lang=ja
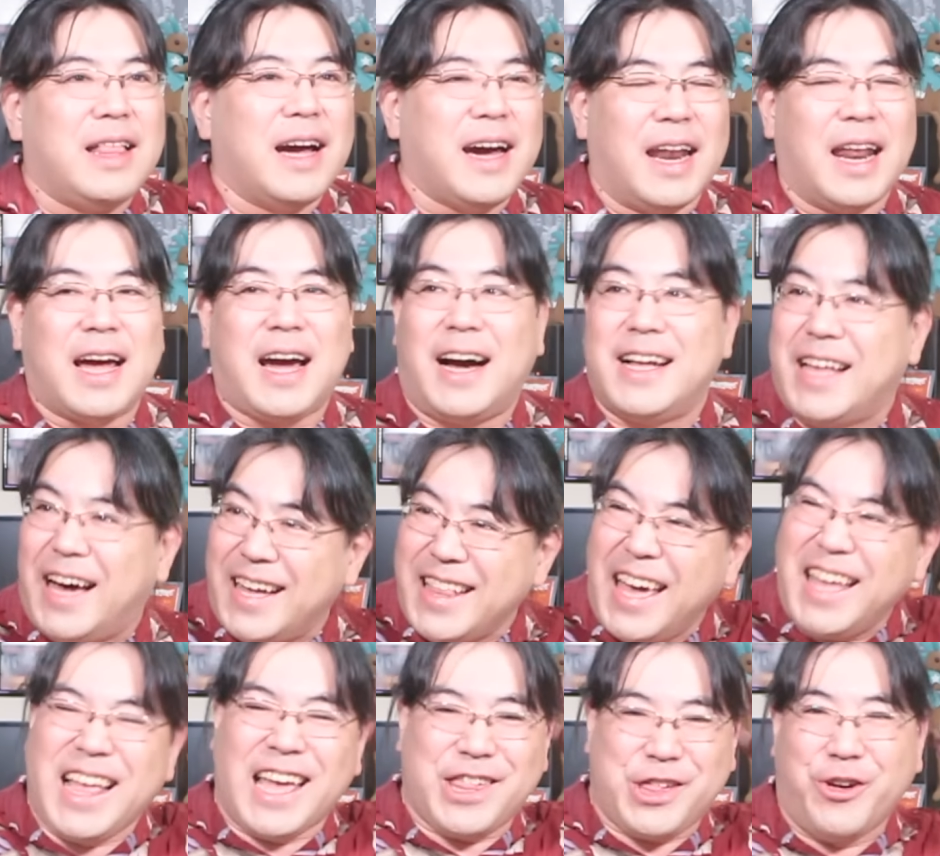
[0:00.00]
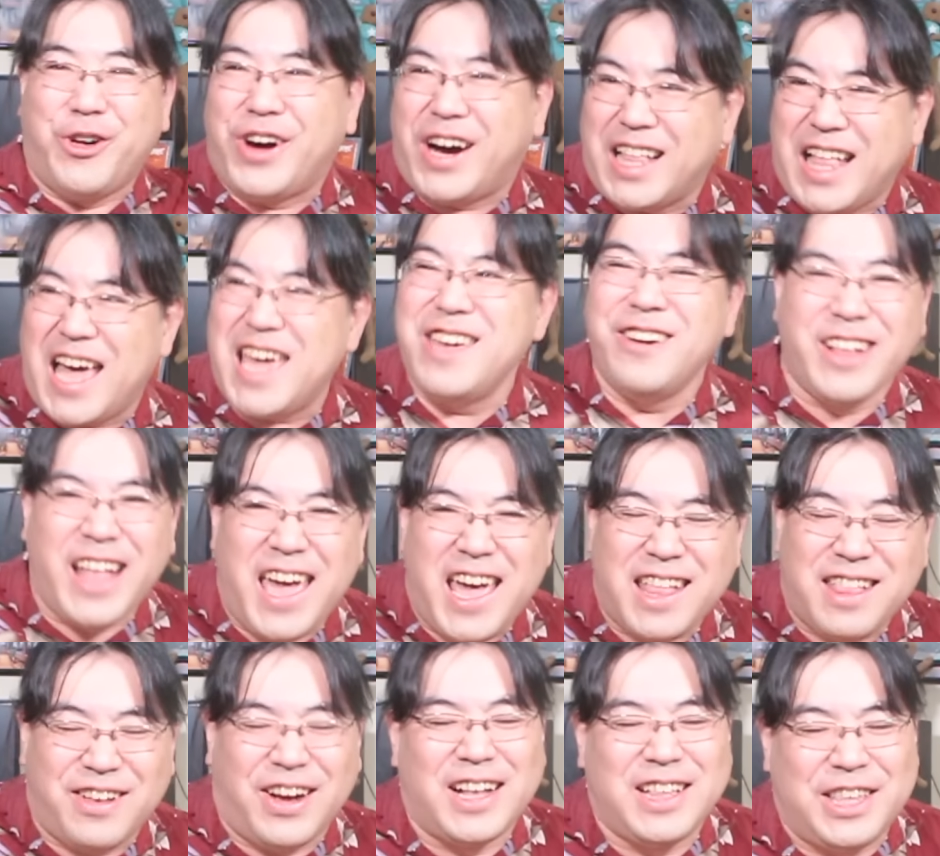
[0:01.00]
だから叶わないのはしょうがないよ
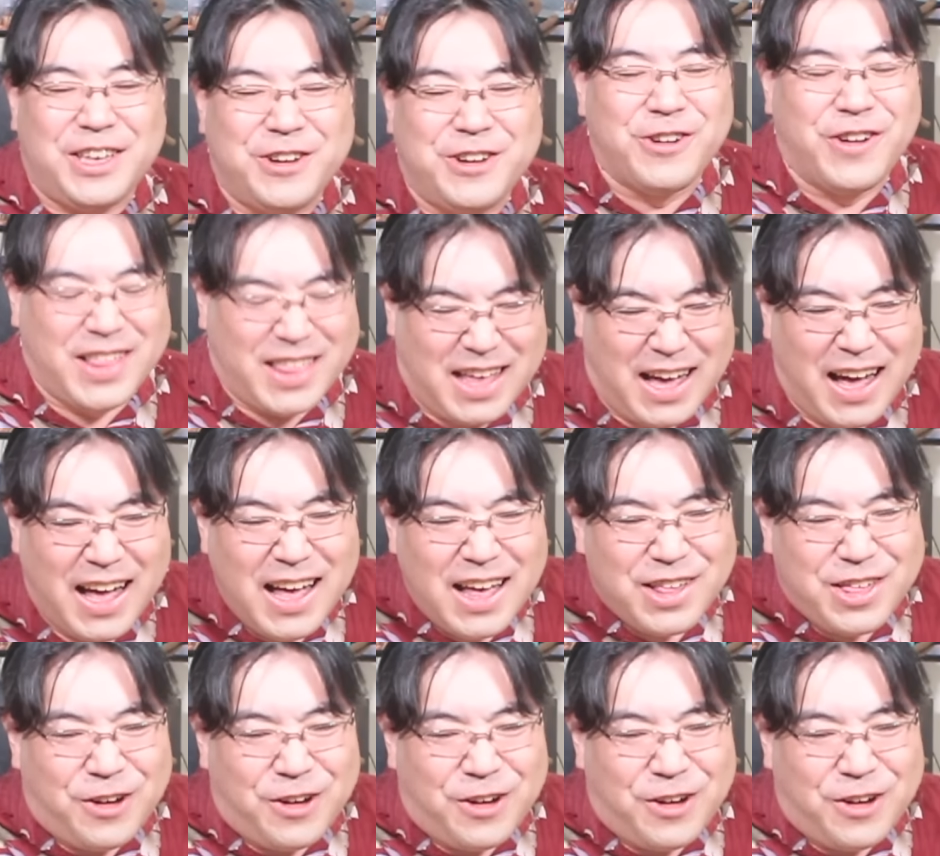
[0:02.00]
ねとかっのはさ、